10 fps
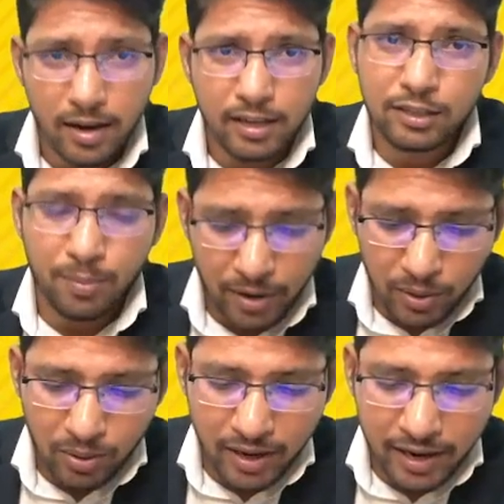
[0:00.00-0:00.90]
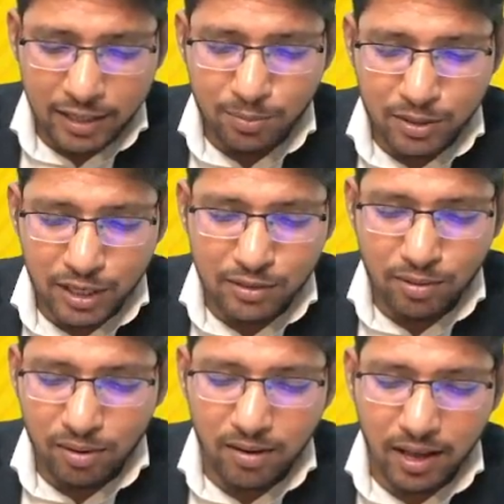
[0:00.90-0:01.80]
నేను చెప్పినట్టు ఇండెక్స్ బుక్
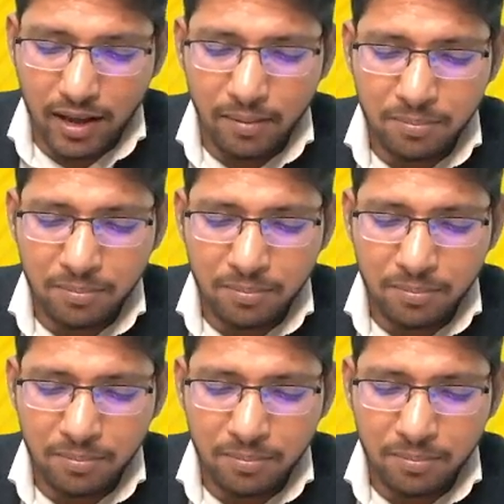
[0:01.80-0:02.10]
చేసుకొని ఉంటే